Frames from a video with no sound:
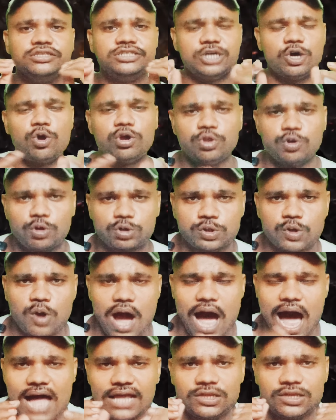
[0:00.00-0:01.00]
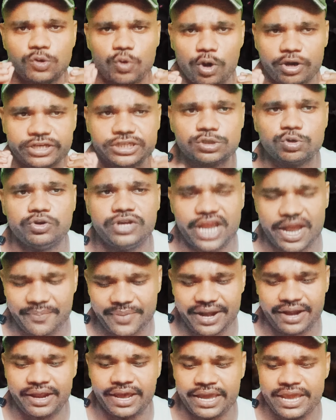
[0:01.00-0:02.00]
जो दोस्तों आज वो इस दुनिया
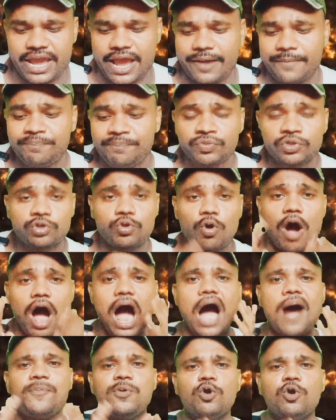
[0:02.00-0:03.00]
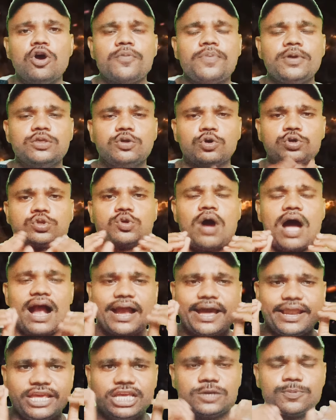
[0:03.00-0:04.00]
में नहीं है तो आप लोग भी दोस्तों
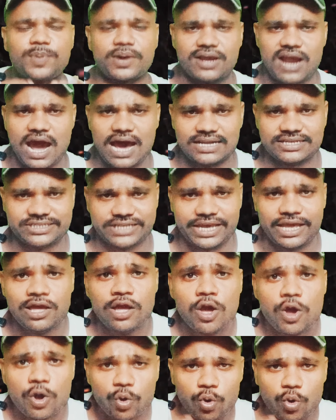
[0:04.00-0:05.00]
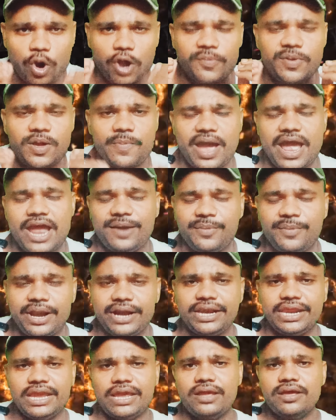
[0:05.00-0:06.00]
अगर इस प्रकार से कोई भी बहन
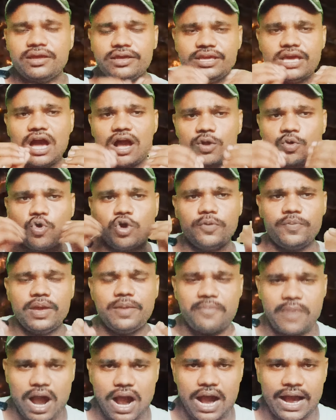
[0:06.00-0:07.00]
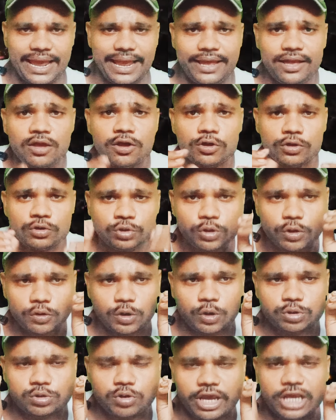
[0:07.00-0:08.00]
बेटी या कोई भी माँ है जो
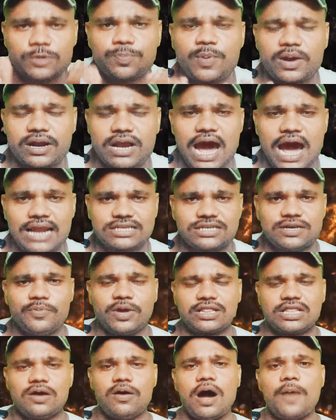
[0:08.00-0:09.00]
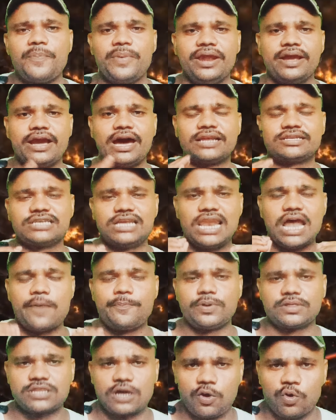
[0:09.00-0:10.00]
दोस्तों इस प्रकार से मतलब अपने घर से
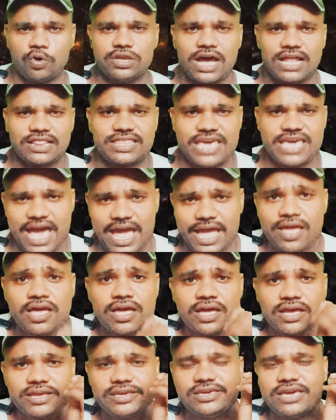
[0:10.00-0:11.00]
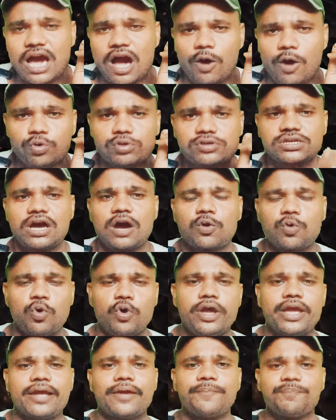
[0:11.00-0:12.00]
लापता हो जाती है या उसका
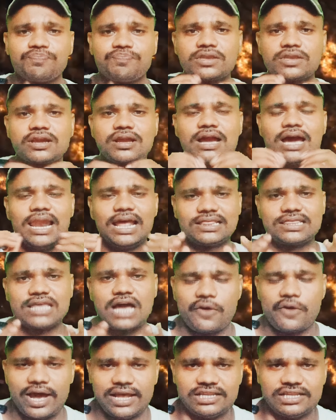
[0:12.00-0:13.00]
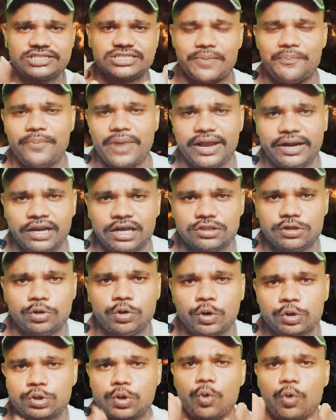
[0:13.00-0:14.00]
कोई गलत अवैध संबंध है तो
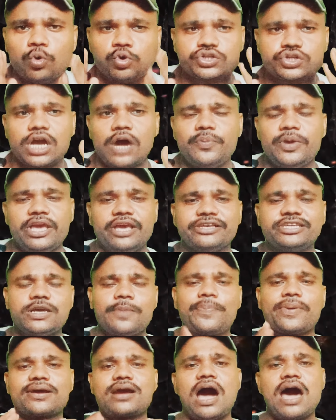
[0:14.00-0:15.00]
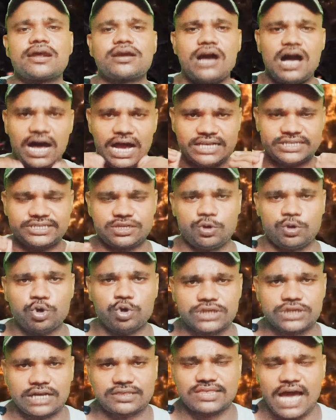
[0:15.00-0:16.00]
दोस्तों उसका भी इसी प्रकार का हस्त्र हो
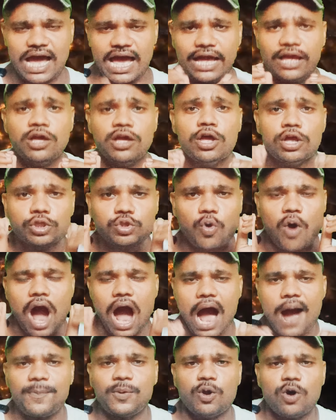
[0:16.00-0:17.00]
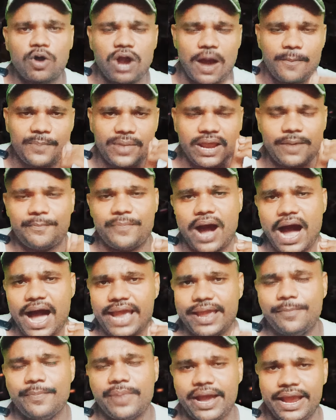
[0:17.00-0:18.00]
सकता है तो आप लोग अपने
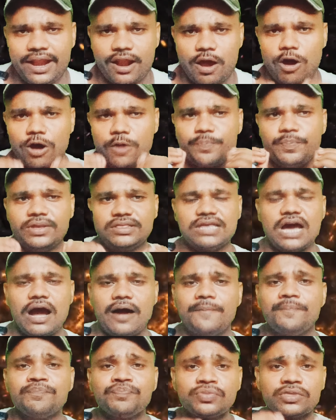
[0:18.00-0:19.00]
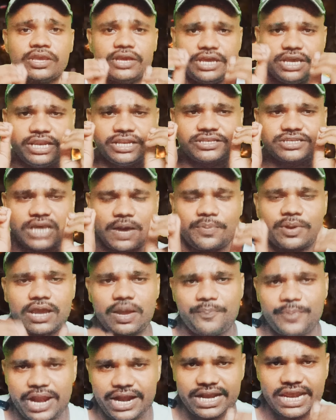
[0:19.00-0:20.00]
भाई बहन और पिता इन सब के
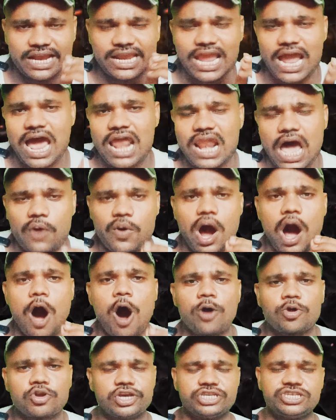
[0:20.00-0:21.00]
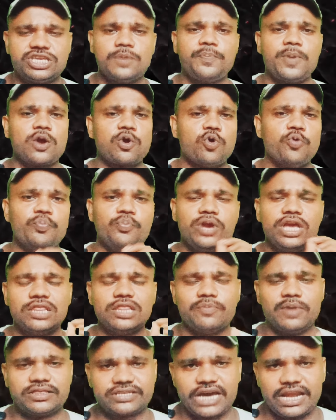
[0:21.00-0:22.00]
बेटे के अलावा और किसी पर उम्मीद
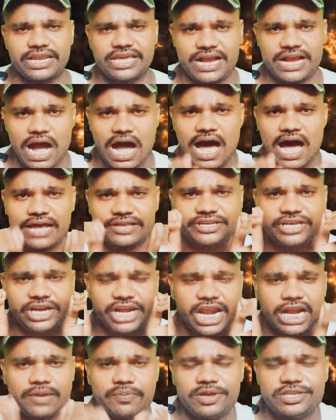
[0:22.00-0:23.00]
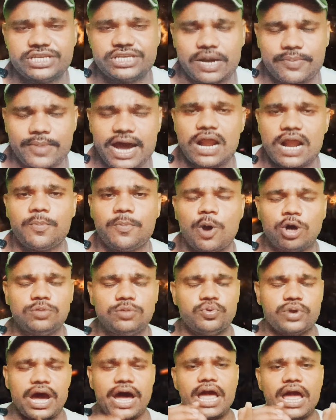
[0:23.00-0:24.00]
मत करिएगा आज की डेट में जमाना बहुत
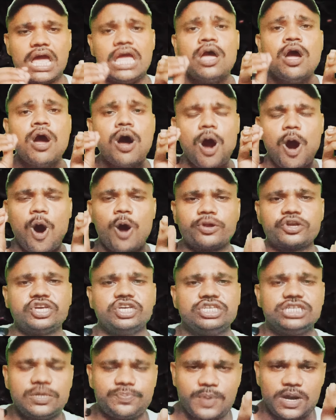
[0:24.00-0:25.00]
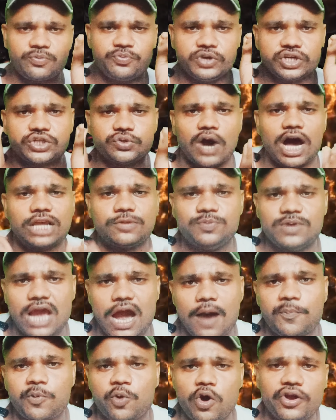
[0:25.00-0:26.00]
बुरा है और किसी पर विश्वास भी
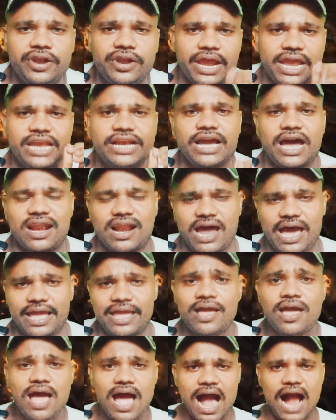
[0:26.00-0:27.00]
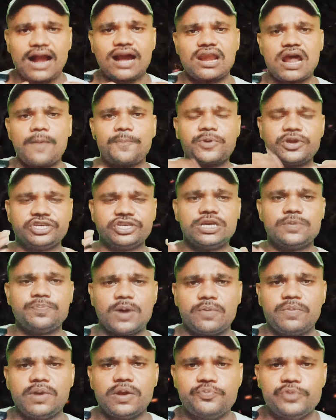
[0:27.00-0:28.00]
आपको नहीं करना है अगर आप किसी
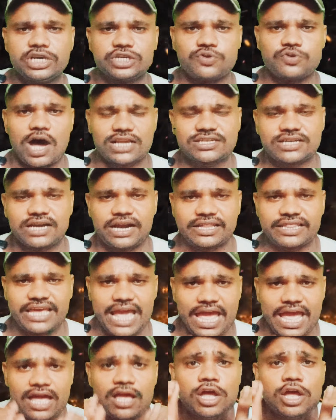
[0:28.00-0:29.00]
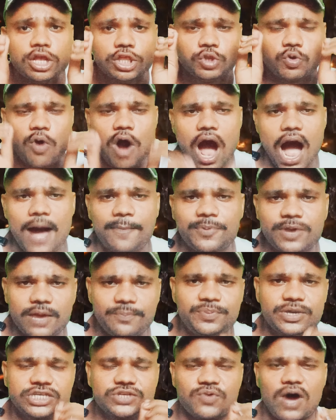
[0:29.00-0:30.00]
पर भी विश्वास करते हैं तो आपके
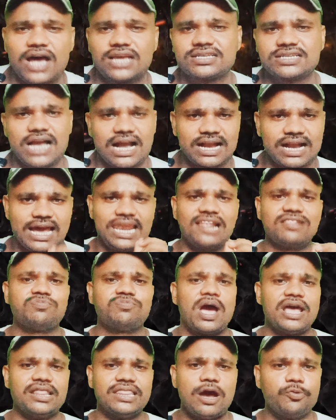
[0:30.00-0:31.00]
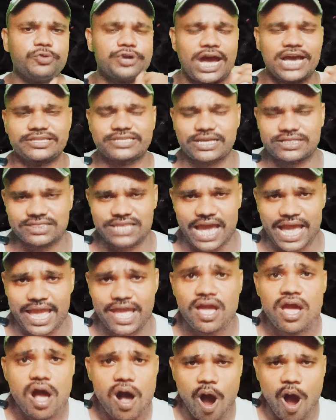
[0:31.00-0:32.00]
विश्वास का गलत फायदा उठा सकता है
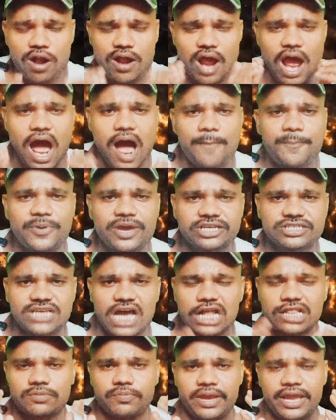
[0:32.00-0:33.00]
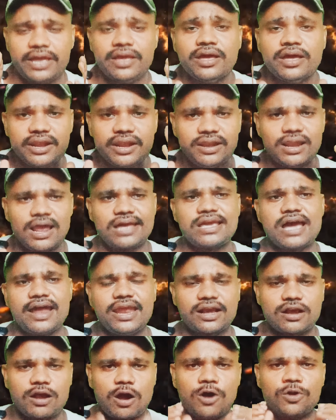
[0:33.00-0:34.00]
और आपके साथ में न
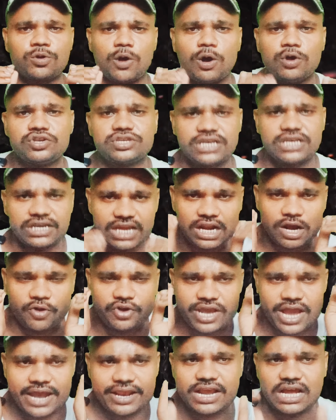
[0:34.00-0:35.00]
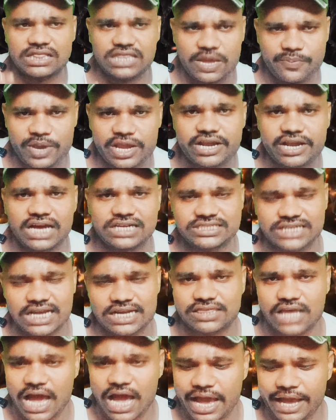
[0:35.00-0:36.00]
जाने कौन कौन सी घिनौनी हरकतें भी कर
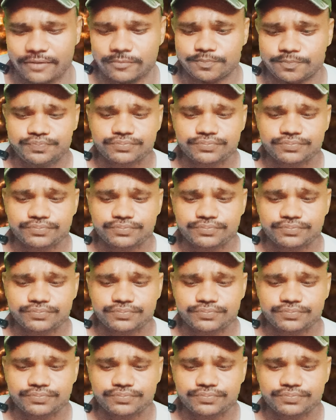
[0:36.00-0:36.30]
सकता है